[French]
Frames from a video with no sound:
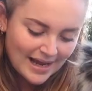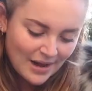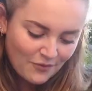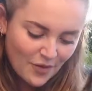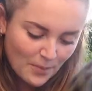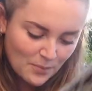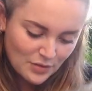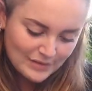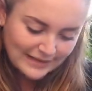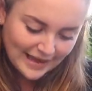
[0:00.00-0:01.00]
La
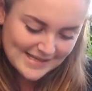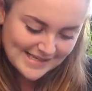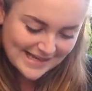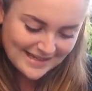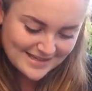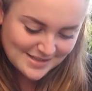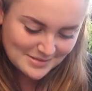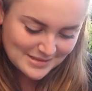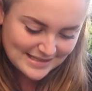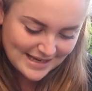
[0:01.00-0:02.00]
formule traite les
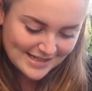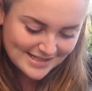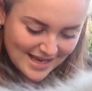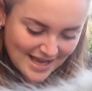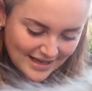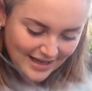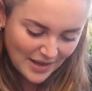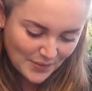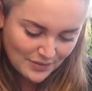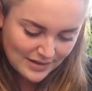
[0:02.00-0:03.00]
zones sèches,
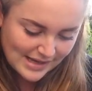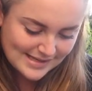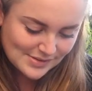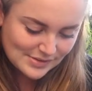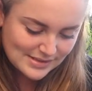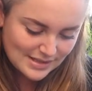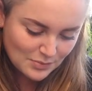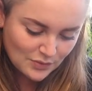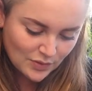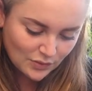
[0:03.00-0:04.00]
craquelées et
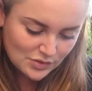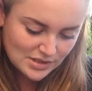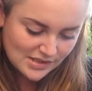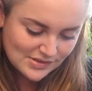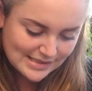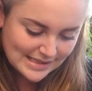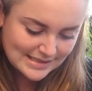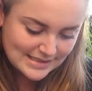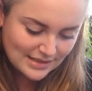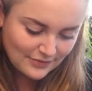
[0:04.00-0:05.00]
sensibles de votre chien sans
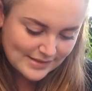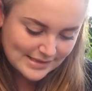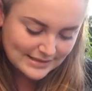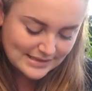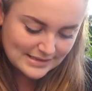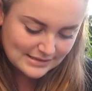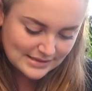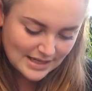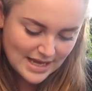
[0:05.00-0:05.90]
additifs synthétiques.